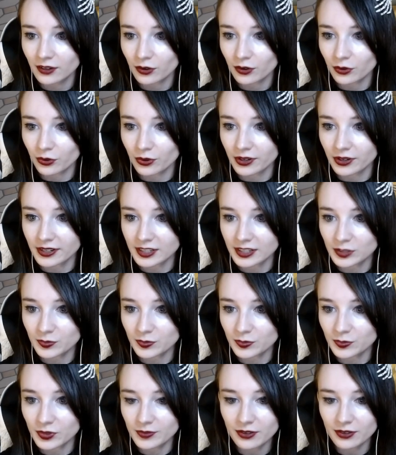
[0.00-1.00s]
Und ich
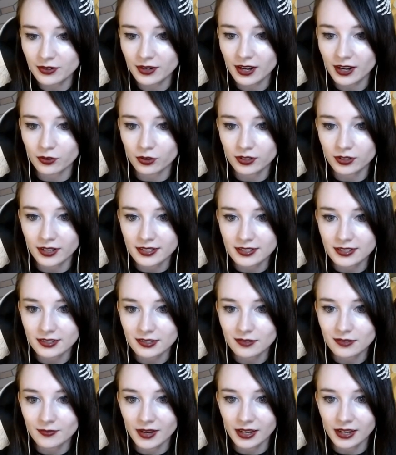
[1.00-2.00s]
bin mir auch gerade... Oh, das
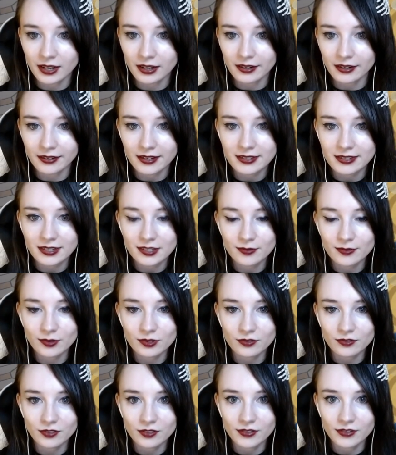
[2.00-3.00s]
jetzt Michael. Das setzen wir
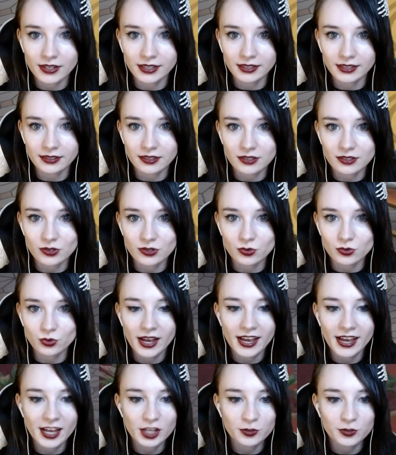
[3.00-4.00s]
auf jeden Fall nicht dazu.
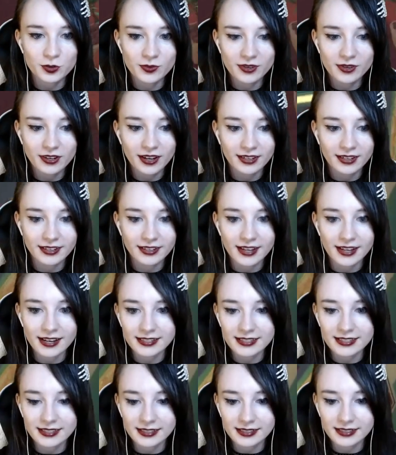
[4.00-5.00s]
Ich bin mir gerade gar
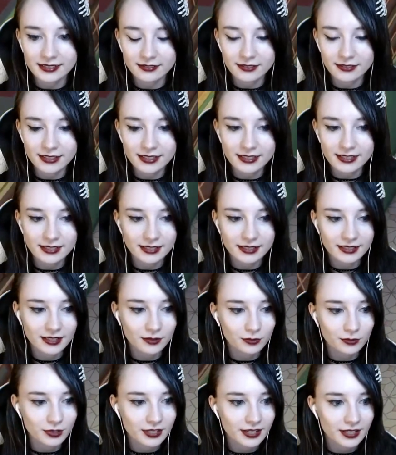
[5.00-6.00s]
nicht so
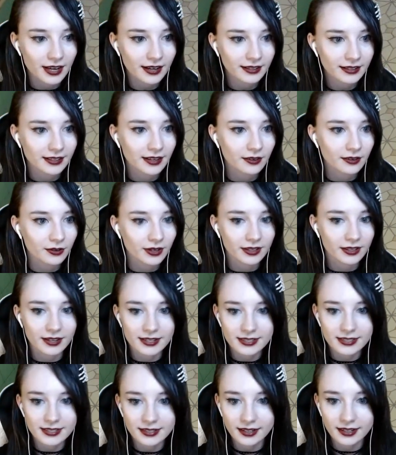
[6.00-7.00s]
sicher, wo Terrier... Okay, da
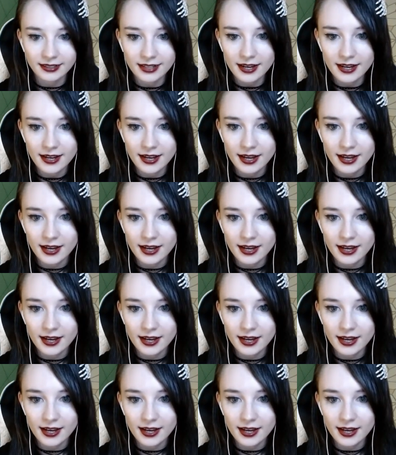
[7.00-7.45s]
ist Terrier.